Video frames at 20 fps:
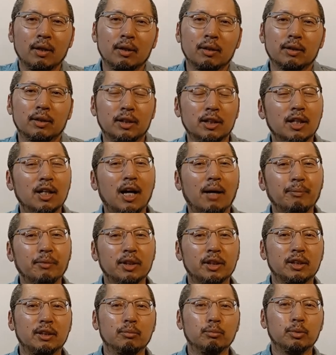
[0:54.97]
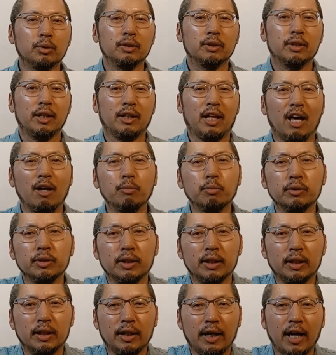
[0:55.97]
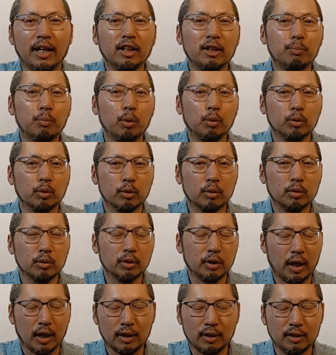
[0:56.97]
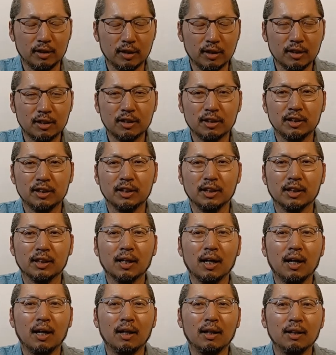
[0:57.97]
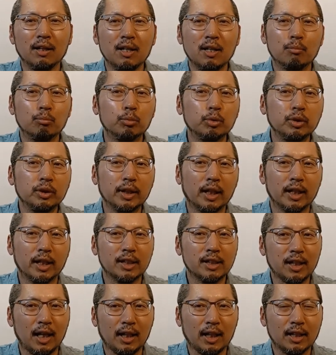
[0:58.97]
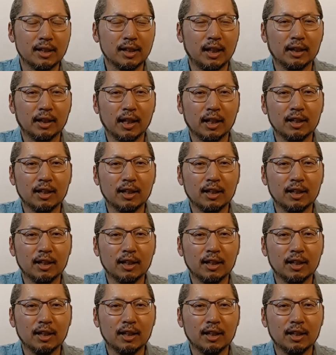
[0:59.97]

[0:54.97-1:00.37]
글을 남기시는 분들의 대부분이 핸드폰으로 이렇게 글을 쓰시니까 문장이 짧게 짧게